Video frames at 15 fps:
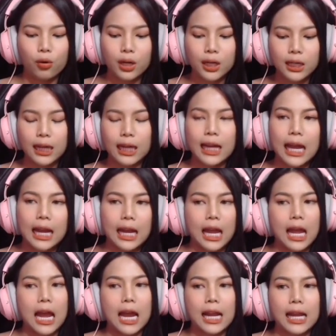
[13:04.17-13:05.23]
ขึ้นแล้วกัน
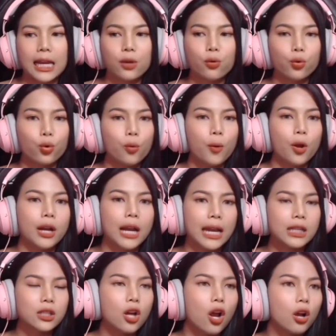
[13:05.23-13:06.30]
นะคะ ใน YouTube ของ
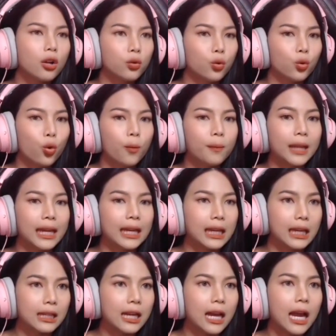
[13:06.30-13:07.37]
ไนา์ช่อง YouTube ไนา์
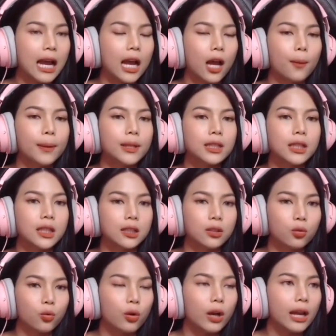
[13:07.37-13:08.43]
คิดนะคะ เข้าไปเสิร์ช
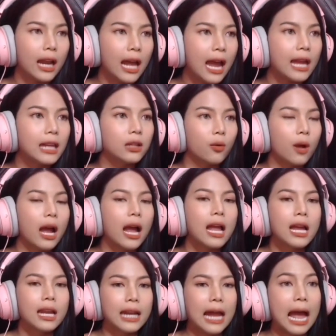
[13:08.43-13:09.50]
ดูกันได้หรือว่า
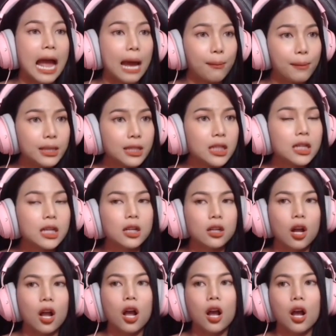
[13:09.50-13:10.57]
ถ้าหาไม่เจอ
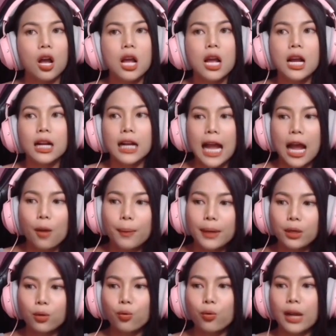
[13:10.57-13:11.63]
ก็เข้าไป
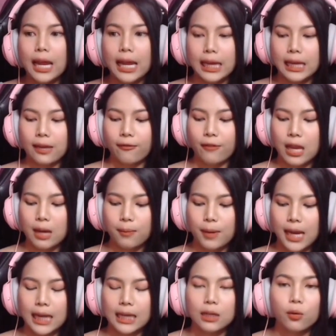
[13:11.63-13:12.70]
ดูในแฟนเพ
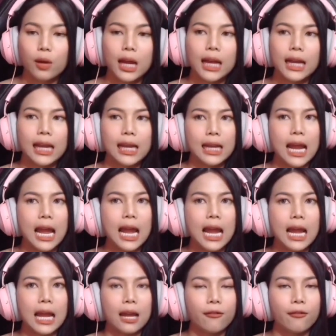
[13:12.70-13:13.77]
จหรือว่าในหน้า
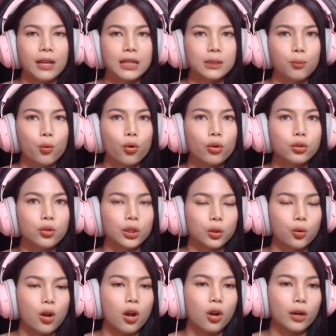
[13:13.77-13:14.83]
Facebook ส่วน
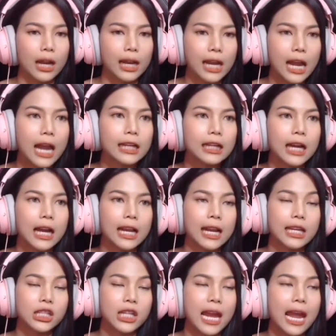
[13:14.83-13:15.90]
ตัวของนายได้นะคะ
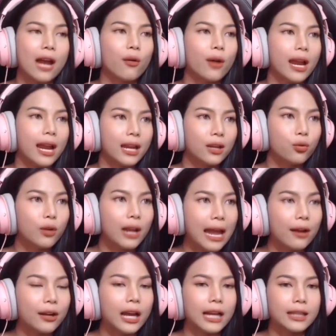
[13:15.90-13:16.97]
นายแชร์ไว้ให้ดู
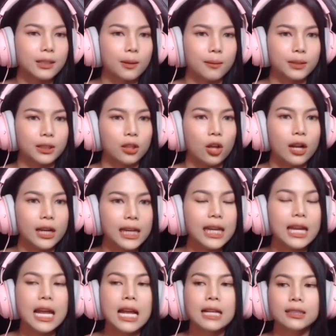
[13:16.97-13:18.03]
แล้วนะคะสำหรับสตอรี่
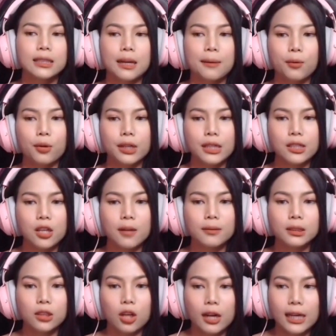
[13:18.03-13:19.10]
สำหรับคนที่ชอบ
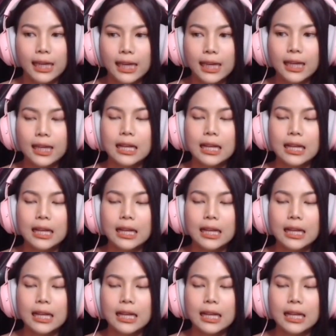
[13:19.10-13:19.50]
สตอรี่